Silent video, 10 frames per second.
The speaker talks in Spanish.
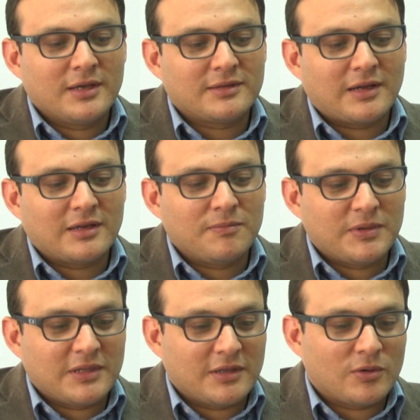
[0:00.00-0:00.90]
están
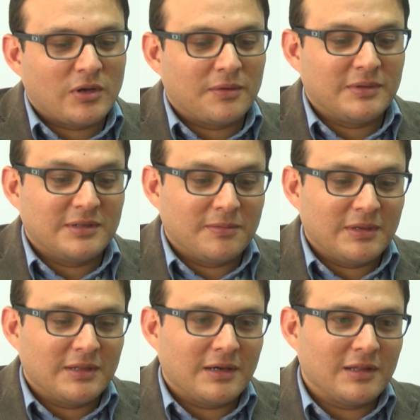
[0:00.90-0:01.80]
impidiendo la
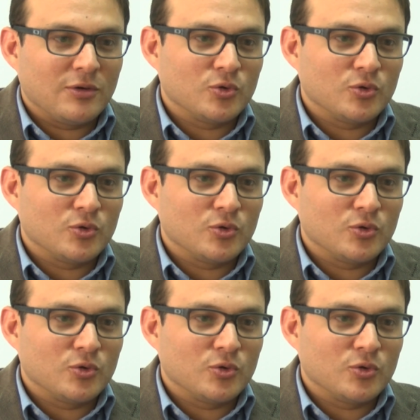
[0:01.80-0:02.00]
visibilidad de